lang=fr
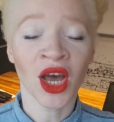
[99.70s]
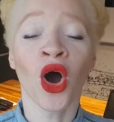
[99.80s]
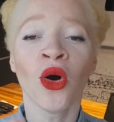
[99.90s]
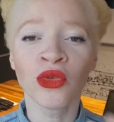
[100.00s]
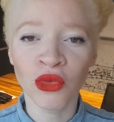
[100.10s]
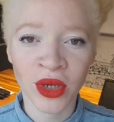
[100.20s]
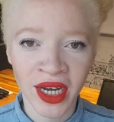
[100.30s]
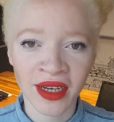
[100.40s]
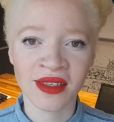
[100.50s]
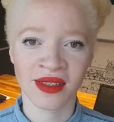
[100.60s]
En tout
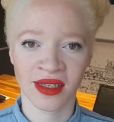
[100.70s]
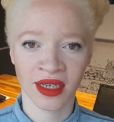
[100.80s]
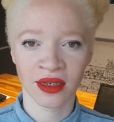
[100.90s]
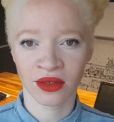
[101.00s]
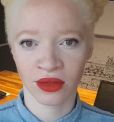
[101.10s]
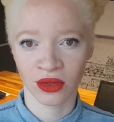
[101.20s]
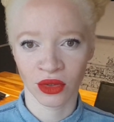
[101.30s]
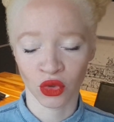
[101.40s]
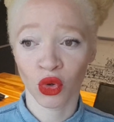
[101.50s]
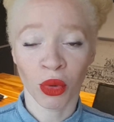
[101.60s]
cas, c'est euh,
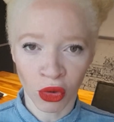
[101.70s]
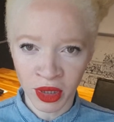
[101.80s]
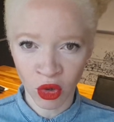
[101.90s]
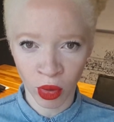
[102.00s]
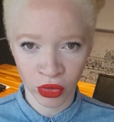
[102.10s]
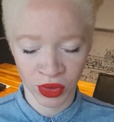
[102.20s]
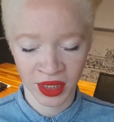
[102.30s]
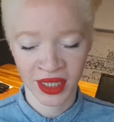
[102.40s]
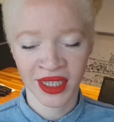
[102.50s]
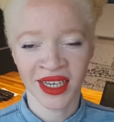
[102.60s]
ce que promet le produit.
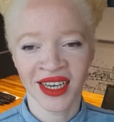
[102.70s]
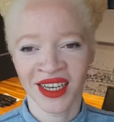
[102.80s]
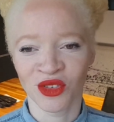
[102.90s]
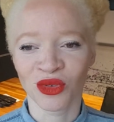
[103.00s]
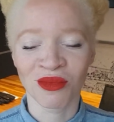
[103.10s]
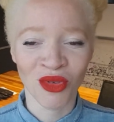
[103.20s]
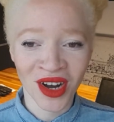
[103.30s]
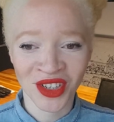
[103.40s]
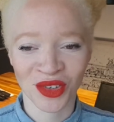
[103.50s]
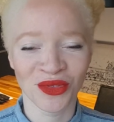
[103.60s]
Donc
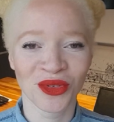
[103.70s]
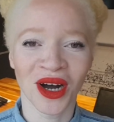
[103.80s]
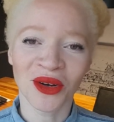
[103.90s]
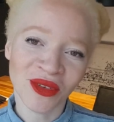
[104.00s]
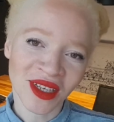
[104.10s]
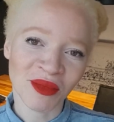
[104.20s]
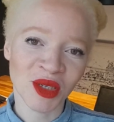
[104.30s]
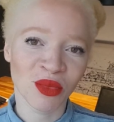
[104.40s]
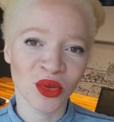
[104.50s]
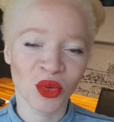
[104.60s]
moi, je vais vous raconter un petit
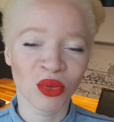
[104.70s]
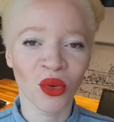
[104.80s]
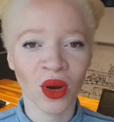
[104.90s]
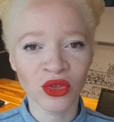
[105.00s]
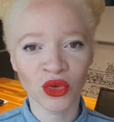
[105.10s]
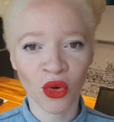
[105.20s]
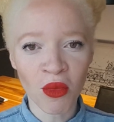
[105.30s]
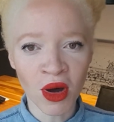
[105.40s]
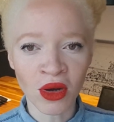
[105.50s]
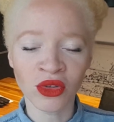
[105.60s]
peu le pourquoi du
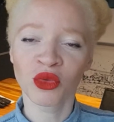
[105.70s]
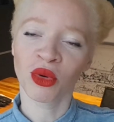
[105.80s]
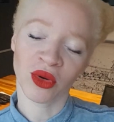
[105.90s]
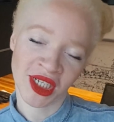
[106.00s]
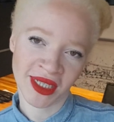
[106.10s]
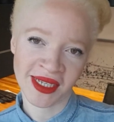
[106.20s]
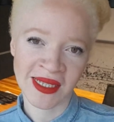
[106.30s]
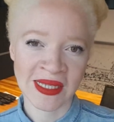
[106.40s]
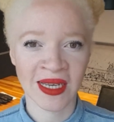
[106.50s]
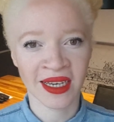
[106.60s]
comment, de pourquoi j'ai
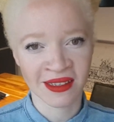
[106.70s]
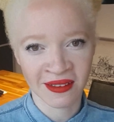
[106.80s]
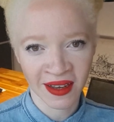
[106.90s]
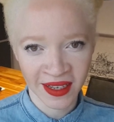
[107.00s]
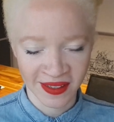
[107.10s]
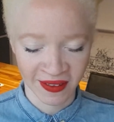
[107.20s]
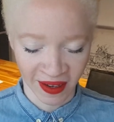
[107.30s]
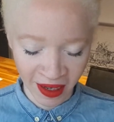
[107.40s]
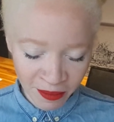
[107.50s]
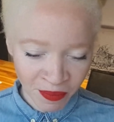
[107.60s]
testé ça, etc., etc.,
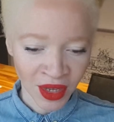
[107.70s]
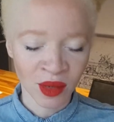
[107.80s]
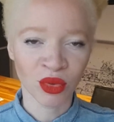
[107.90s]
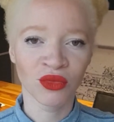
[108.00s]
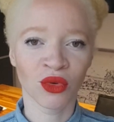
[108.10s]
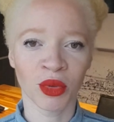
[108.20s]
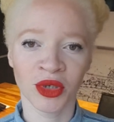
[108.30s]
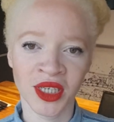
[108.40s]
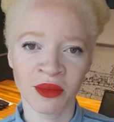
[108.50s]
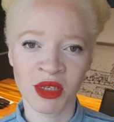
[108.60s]
pour que vous
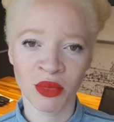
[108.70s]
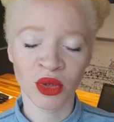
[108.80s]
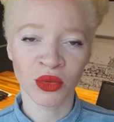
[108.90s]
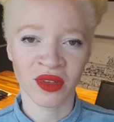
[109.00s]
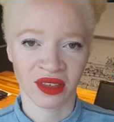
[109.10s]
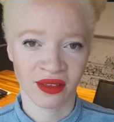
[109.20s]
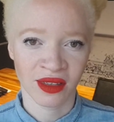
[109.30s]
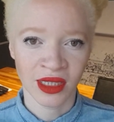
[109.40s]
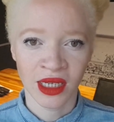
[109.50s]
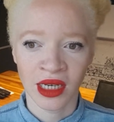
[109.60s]
compreniez un petit peu le
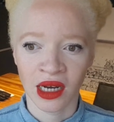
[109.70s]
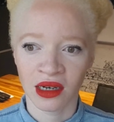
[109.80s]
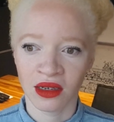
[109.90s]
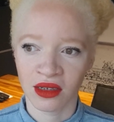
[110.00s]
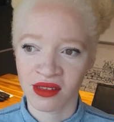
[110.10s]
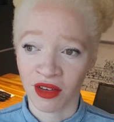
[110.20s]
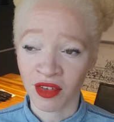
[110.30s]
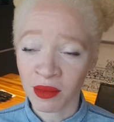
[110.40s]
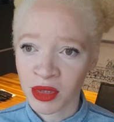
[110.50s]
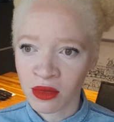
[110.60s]
contexte. Euh, ça
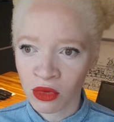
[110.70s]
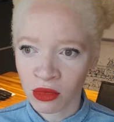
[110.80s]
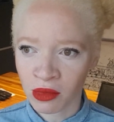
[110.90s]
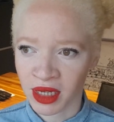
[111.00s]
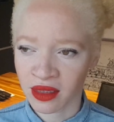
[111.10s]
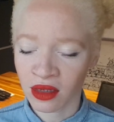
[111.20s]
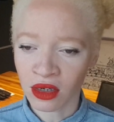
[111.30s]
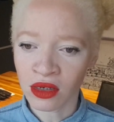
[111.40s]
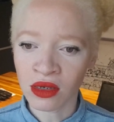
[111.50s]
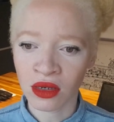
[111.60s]
fait un petit moment
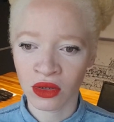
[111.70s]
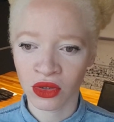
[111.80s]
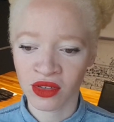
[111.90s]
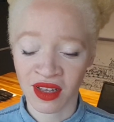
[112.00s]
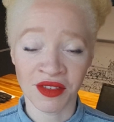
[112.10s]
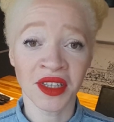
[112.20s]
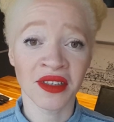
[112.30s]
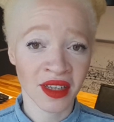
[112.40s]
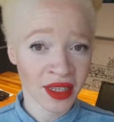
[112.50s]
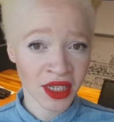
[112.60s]
maintenant, ça faisait
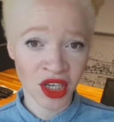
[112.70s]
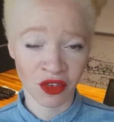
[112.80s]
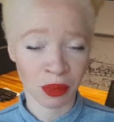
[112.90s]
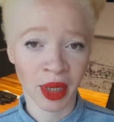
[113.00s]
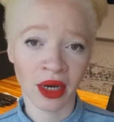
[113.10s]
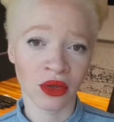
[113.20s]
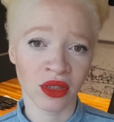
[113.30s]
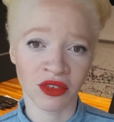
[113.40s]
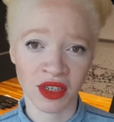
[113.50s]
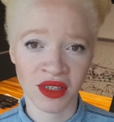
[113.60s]
des années que j'avais pas
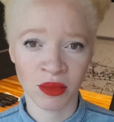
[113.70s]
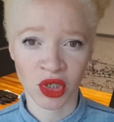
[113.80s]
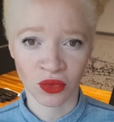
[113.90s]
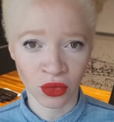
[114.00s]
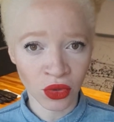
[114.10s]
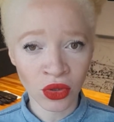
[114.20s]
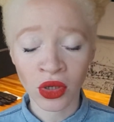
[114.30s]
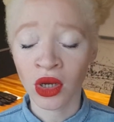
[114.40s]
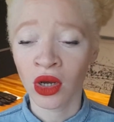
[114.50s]
défrisé mes cheveux,